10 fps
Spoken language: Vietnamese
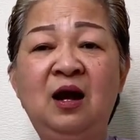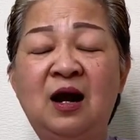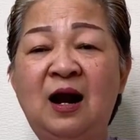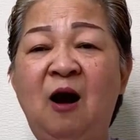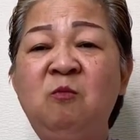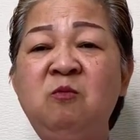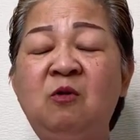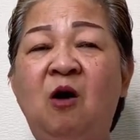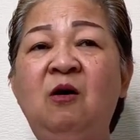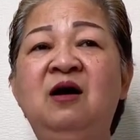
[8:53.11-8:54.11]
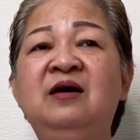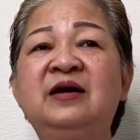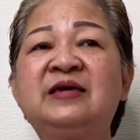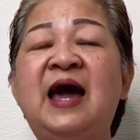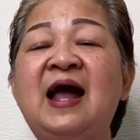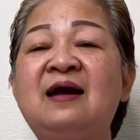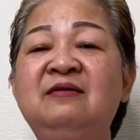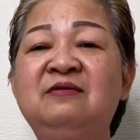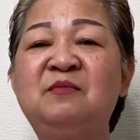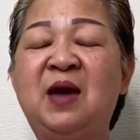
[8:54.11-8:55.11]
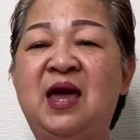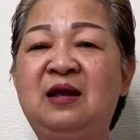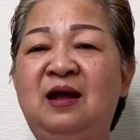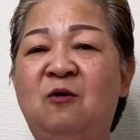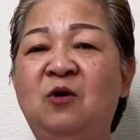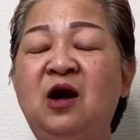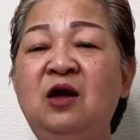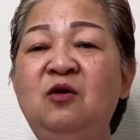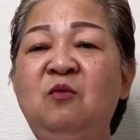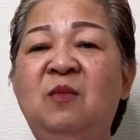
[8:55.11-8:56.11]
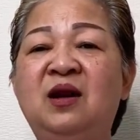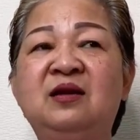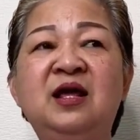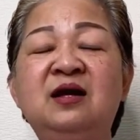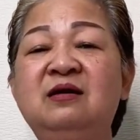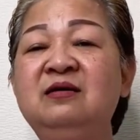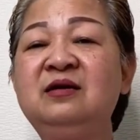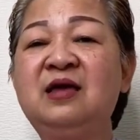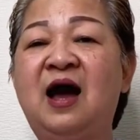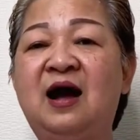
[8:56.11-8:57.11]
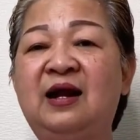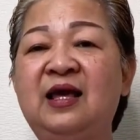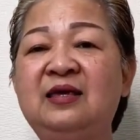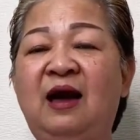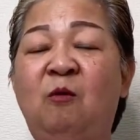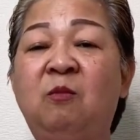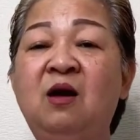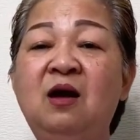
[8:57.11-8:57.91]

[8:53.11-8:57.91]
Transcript: không có người cha người mẹ nào kêu mình đi cưới vợ lấy chồng